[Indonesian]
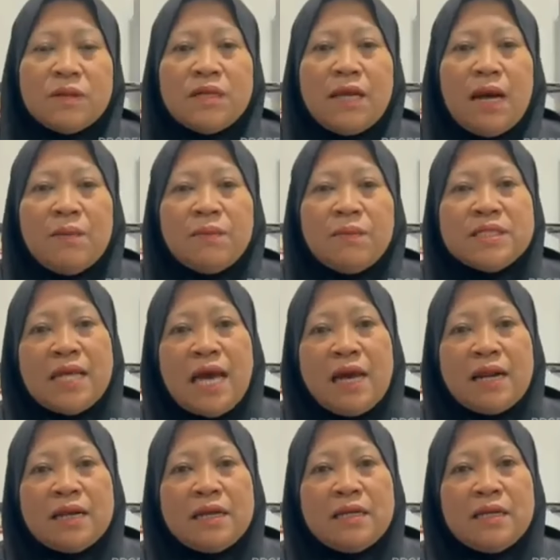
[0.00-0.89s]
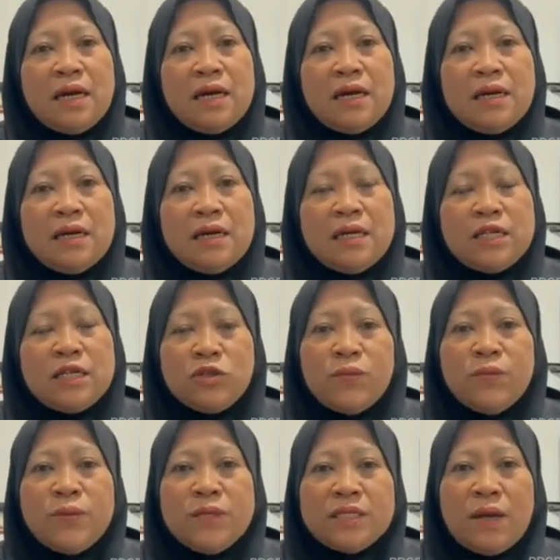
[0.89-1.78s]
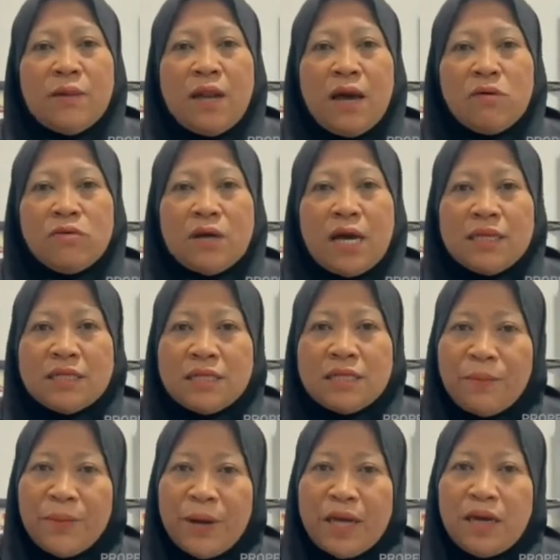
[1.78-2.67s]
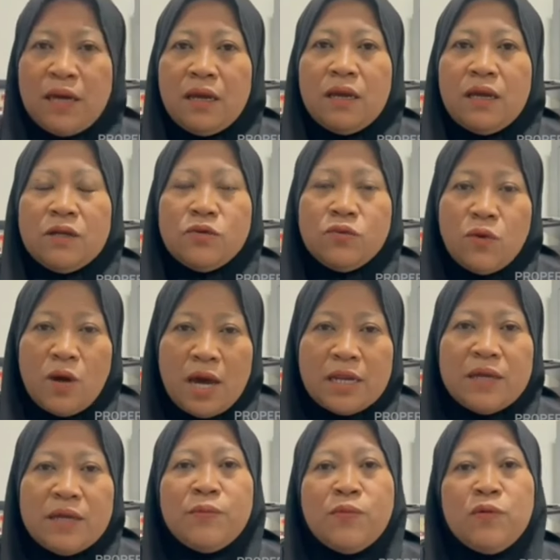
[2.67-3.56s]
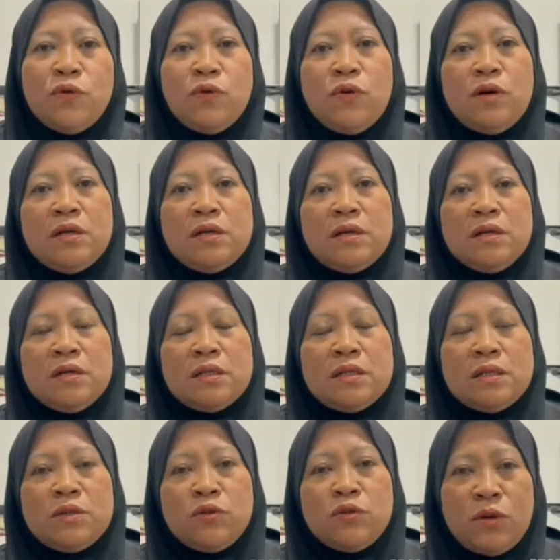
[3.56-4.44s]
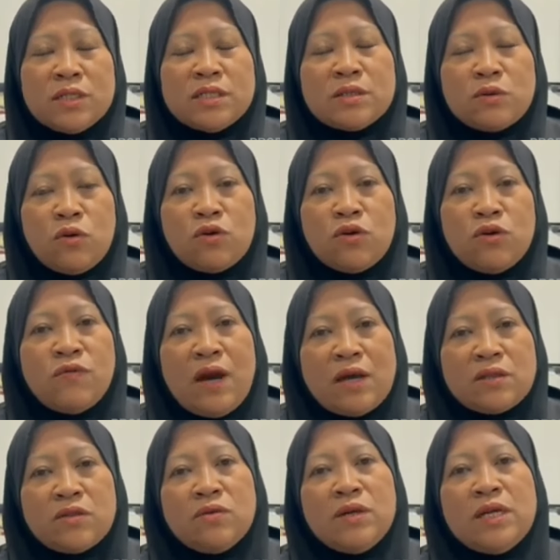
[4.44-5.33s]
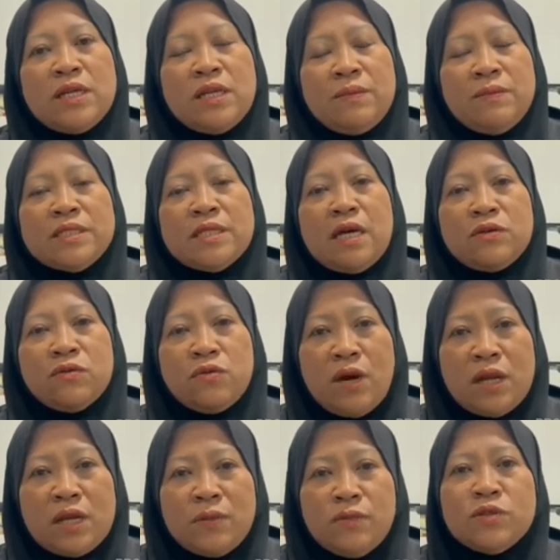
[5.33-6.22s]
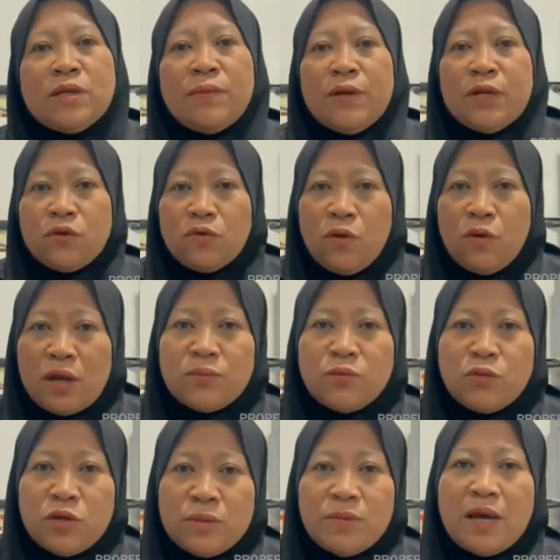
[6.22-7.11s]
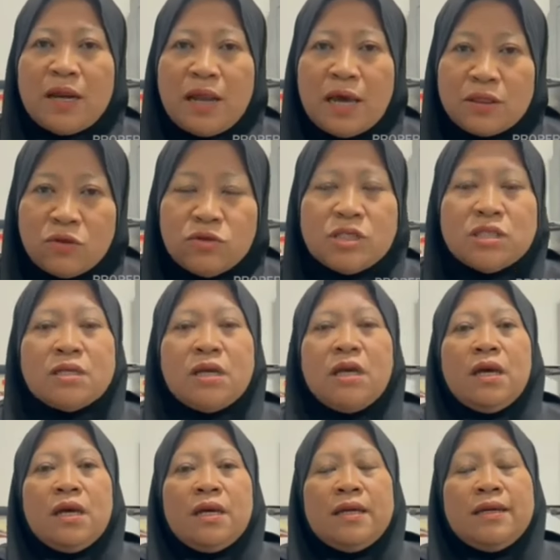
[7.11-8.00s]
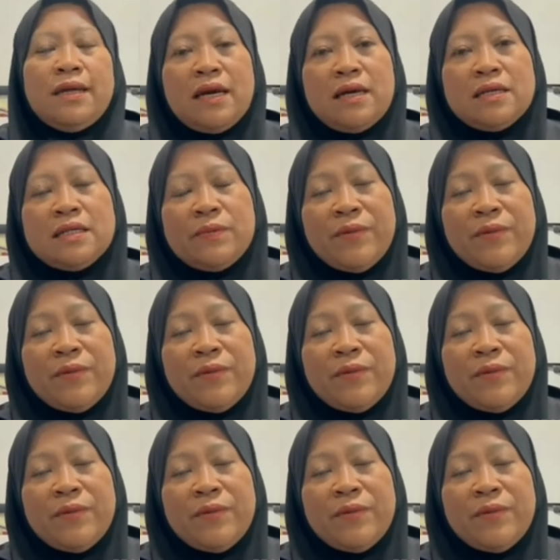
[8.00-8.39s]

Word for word: yang besar uh, itu bisa melakukan sampai 2000 uh, eh, sepurun waktu ini bisa 2000 sampai 2500 yang di